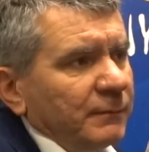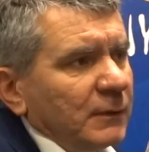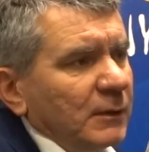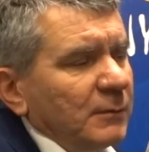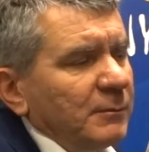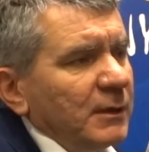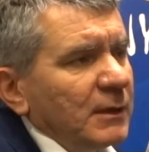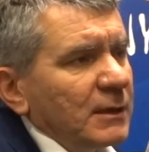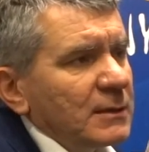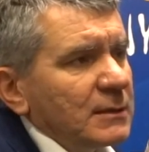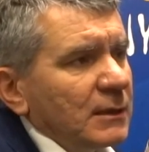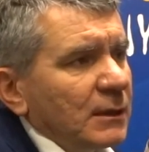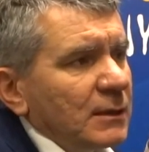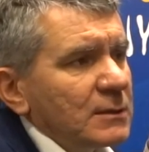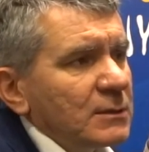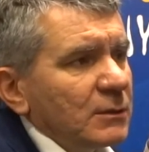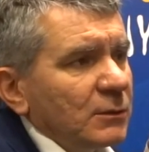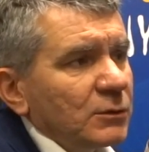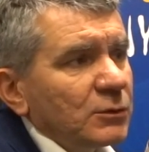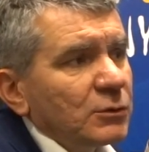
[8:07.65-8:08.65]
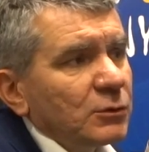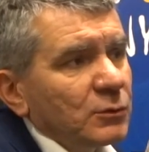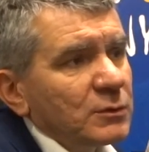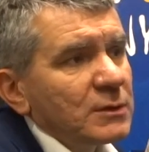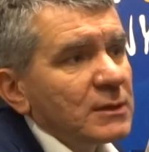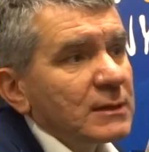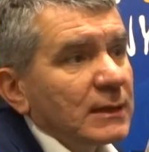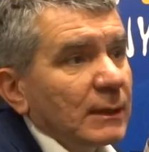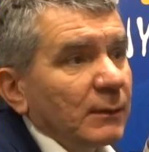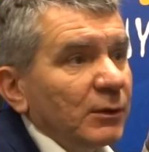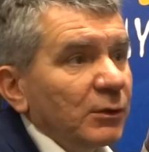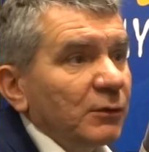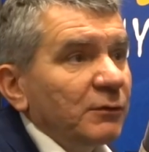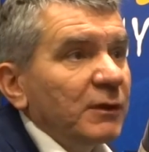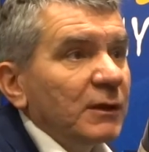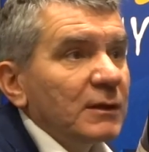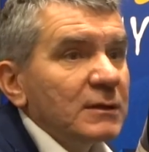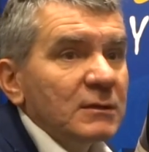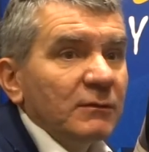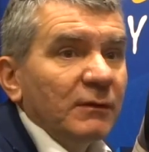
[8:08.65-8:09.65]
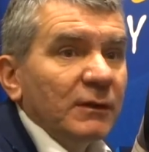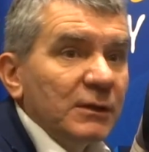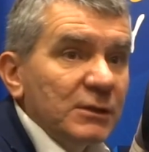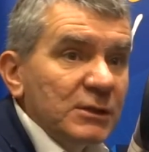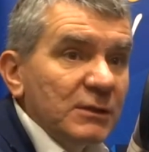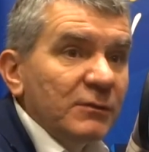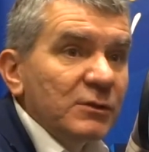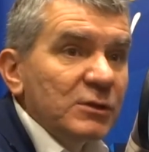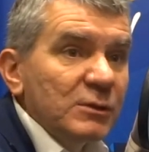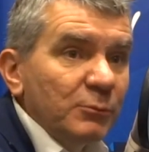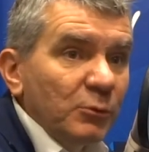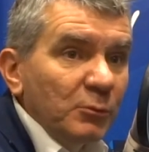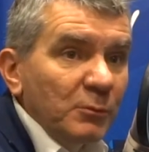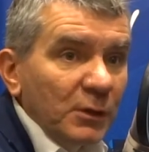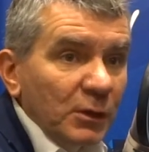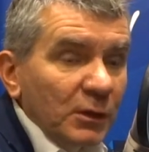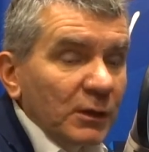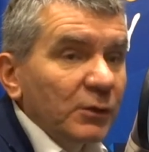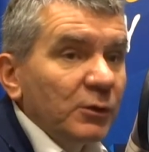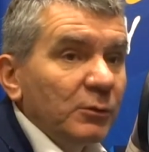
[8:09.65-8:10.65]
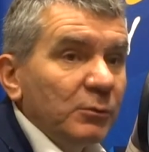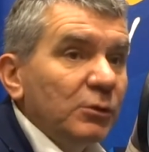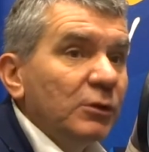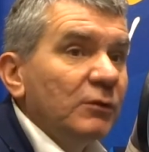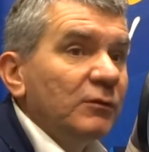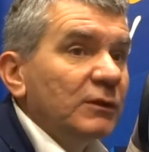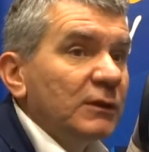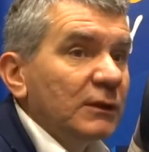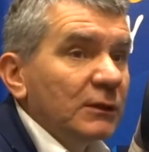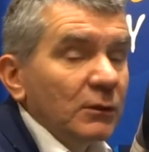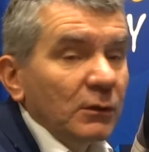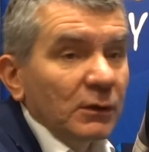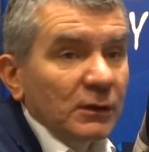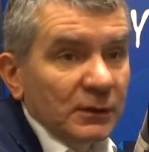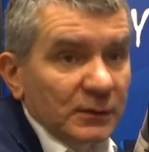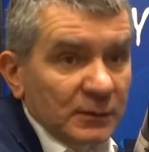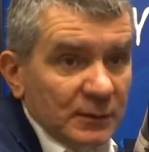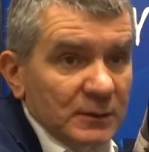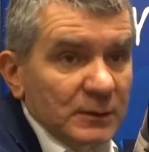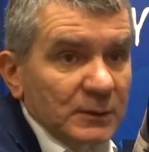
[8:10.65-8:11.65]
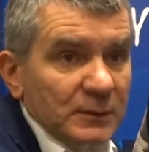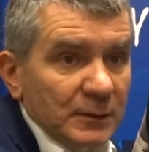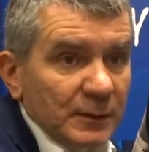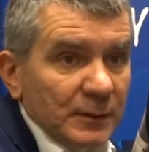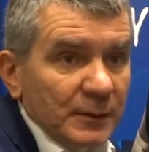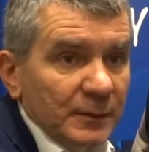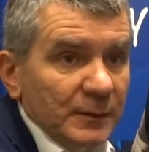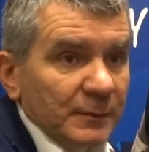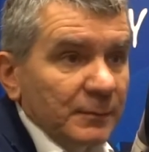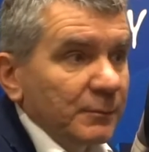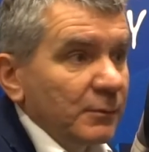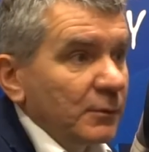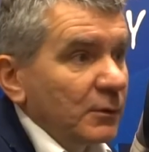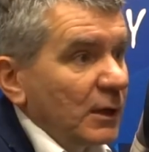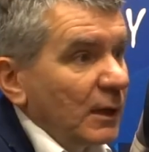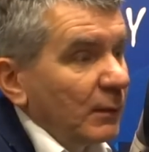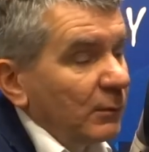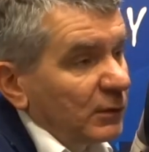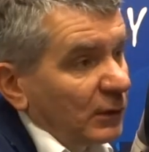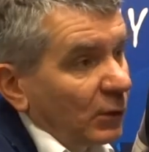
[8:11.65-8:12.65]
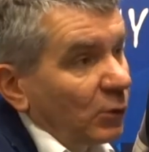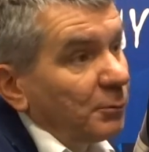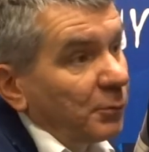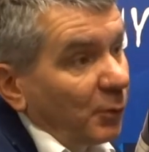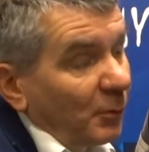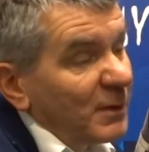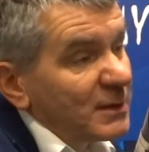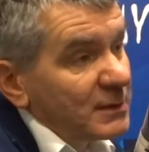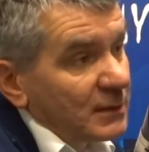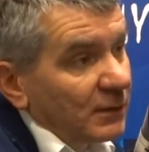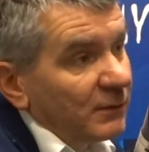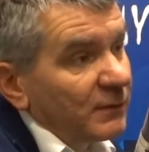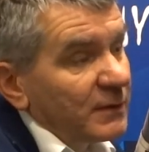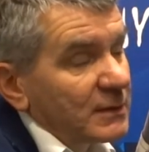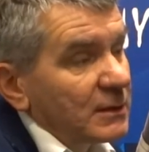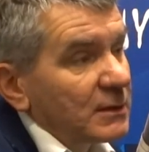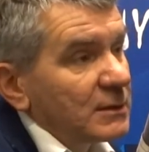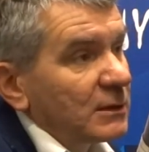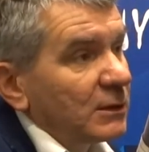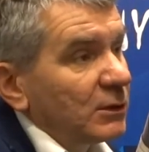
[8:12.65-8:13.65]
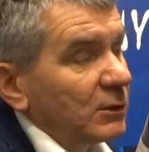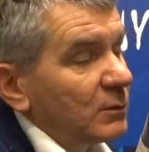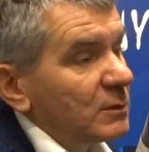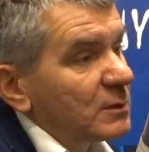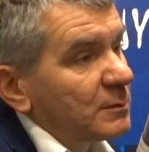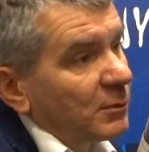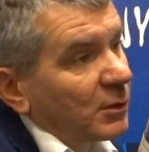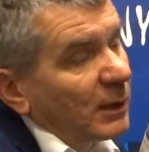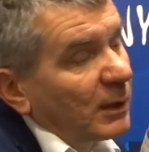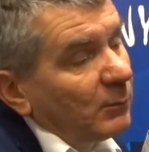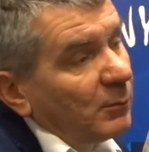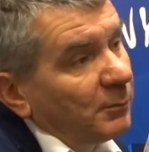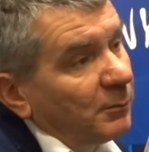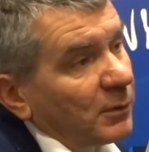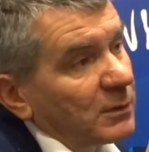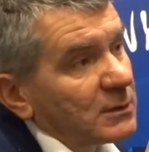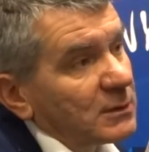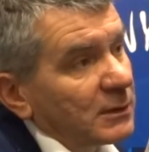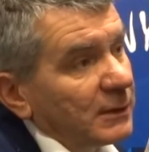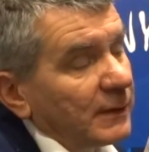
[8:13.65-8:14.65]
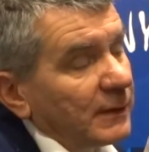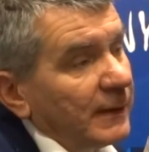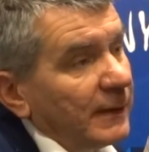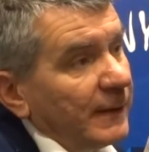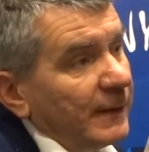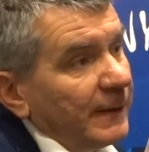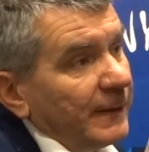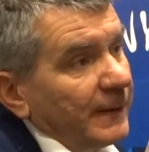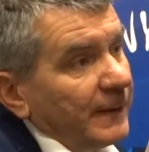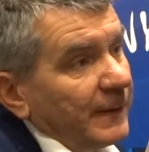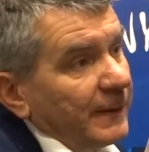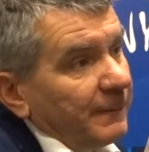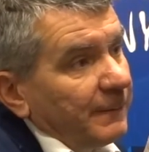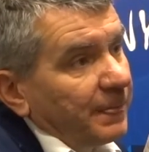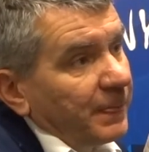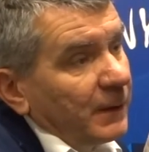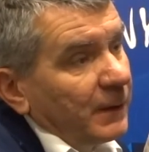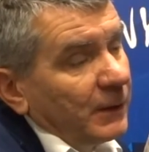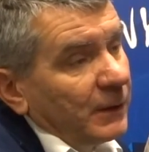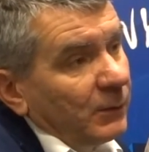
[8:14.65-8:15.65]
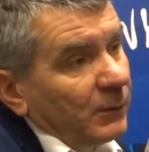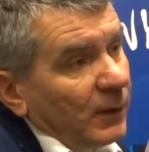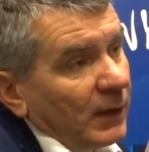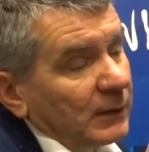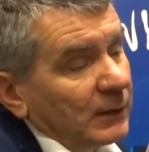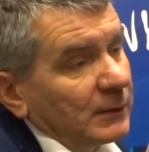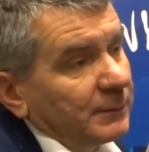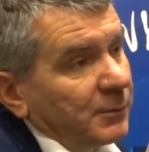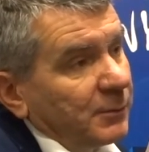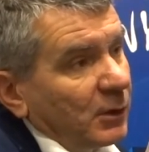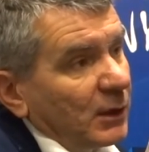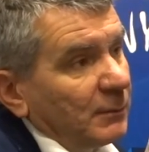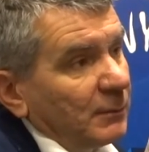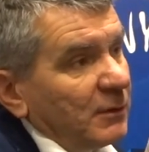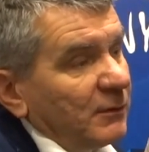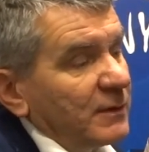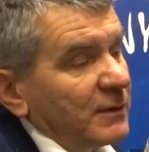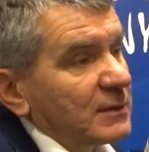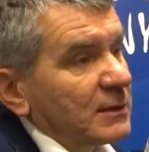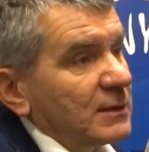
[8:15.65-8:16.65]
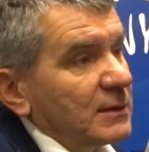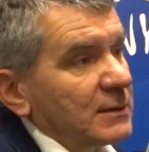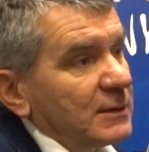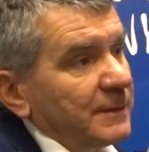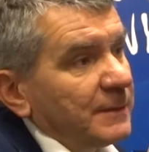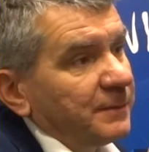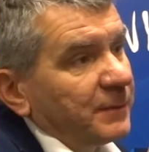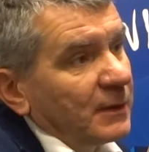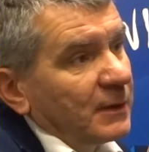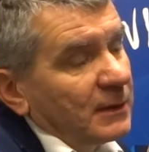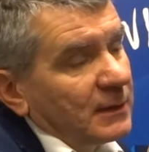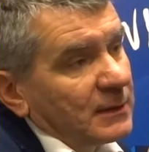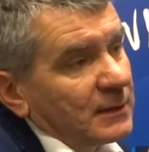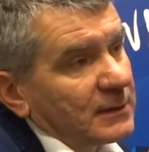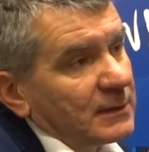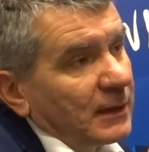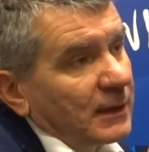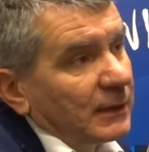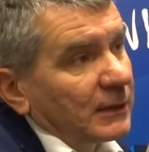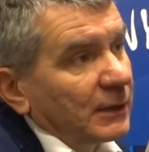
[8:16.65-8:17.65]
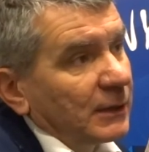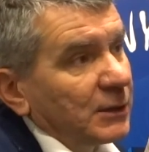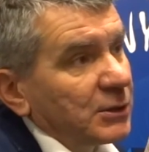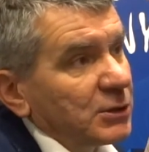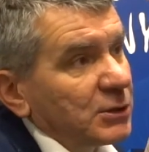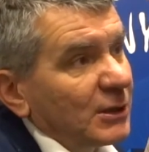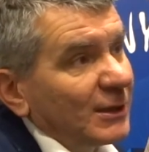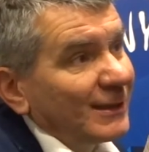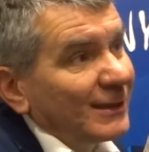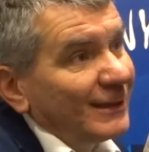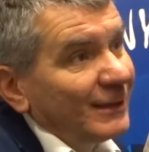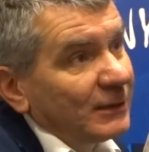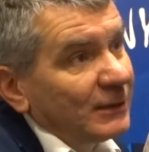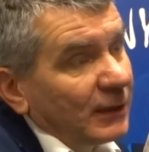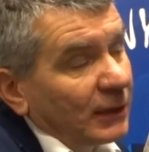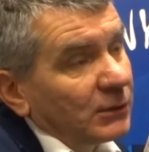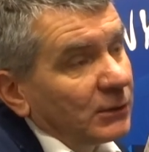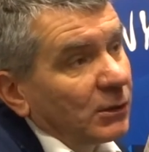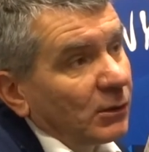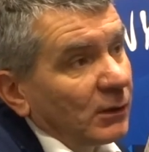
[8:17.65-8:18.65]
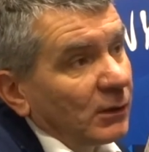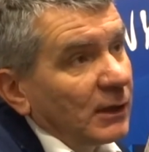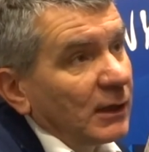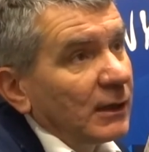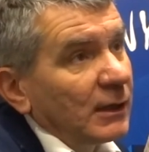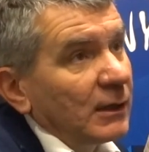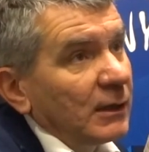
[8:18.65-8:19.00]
gmina Stary Sącz uzyskała dofinansowanie 9,5 miliona do budowy tej drogi z programu, taką promesę inwestycyjną z programu Polski Ład, program inwestycji strategicznych i ta droga droga